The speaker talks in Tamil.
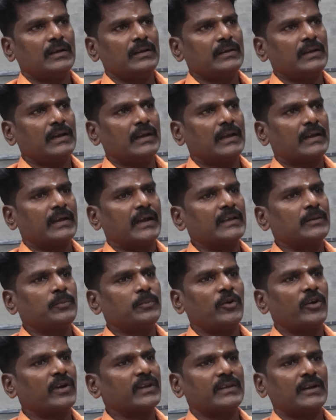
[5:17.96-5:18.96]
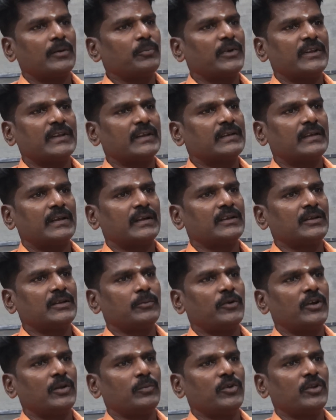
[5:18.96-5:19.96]
இதில் காஷ்மீரோட சிறப்பு அந்தஸ்தை ரத்து
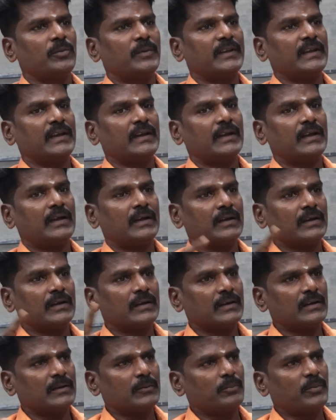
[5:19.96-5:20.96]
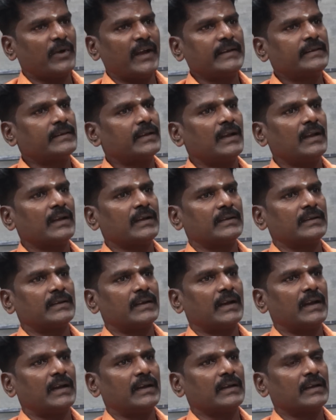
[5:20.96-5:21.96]
பண்ணும்போது பார்த்திங்கன்னா பாகிஸ்தானில்
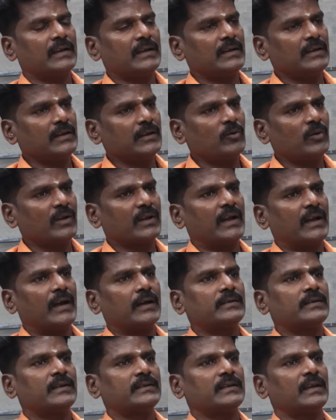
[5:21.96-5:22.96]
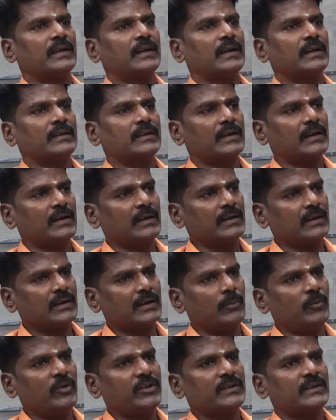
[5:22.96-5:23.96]
கதறினானுங்க இங்கே உள்ள காங்கிரஸ் கட்சிக்காரன் கதறான்
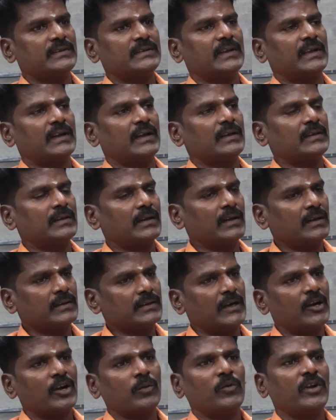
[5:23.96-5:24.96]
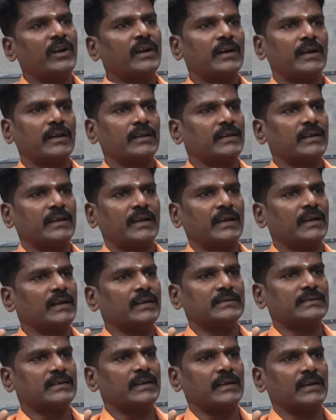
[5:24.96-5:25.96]
கம்யூனிஸ்ட் கட்சிக்காரன் கதறான் திராவிட முன்னேற்ற கழகத்துக்காரன்
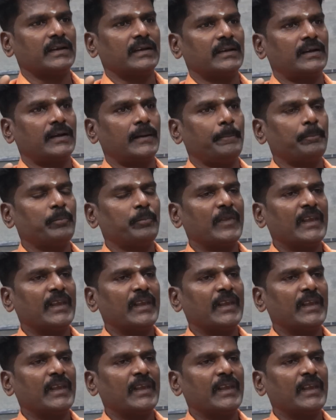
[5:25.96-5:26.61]
கட்சிக்காரன் கதறான்